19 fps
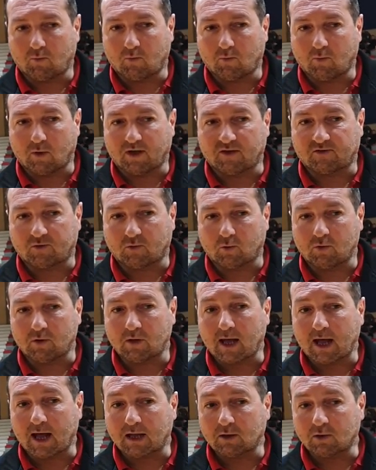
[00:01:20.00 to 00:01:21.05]
Questo è un
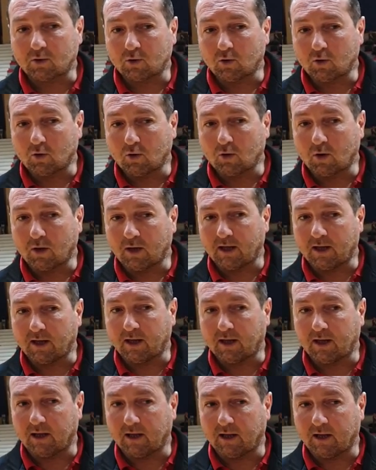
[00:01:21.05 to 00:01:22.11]
dato,
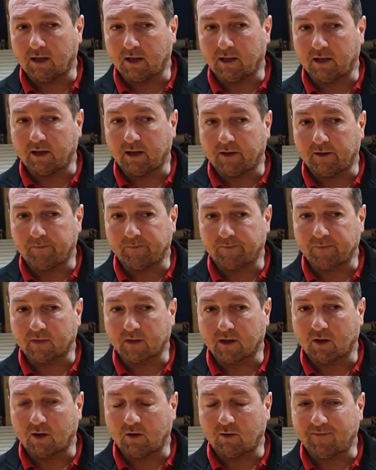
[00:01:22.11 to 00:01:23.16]
eh,
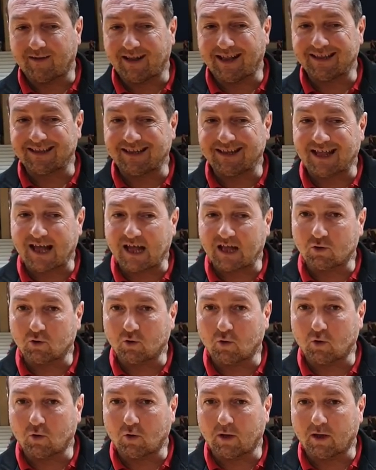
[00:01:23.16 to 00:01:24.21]
è un evidente
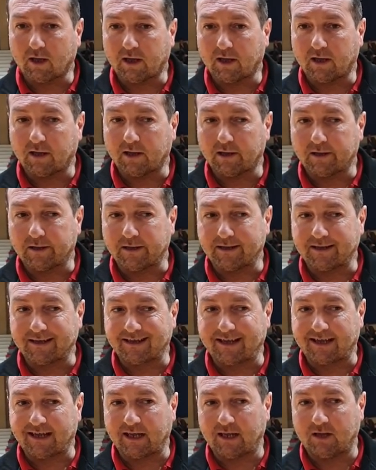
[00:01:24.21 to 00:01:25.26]
dato eh,
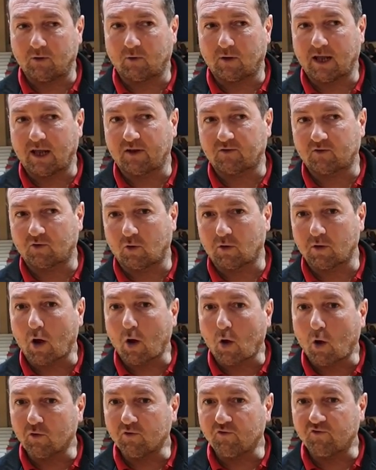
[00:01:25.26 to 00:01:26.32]
che non è solo da
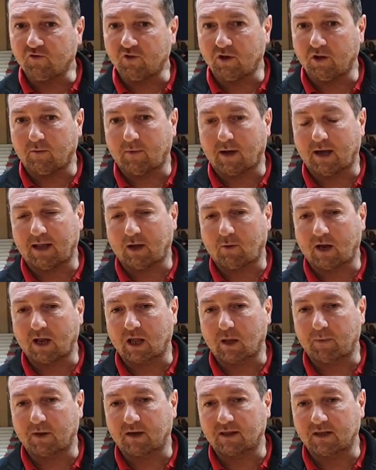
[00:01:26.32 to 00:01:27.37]
oggi ma è da
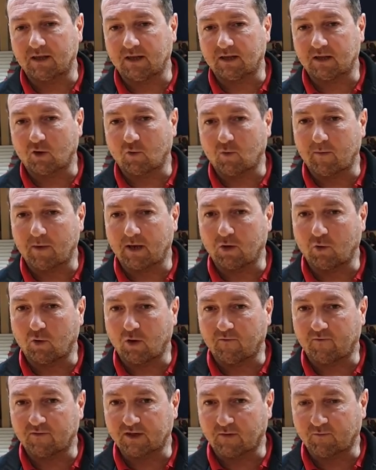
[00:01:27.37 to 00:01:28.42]
qualche partita dove
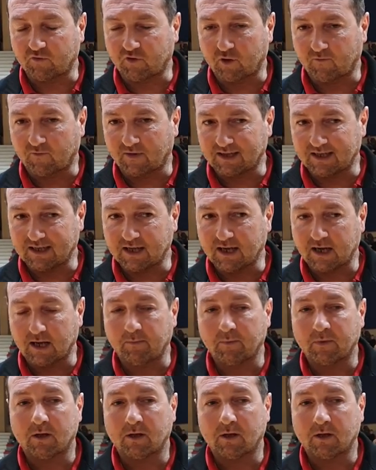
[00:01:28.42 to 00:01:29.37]
Marinoni sta facendo fatica.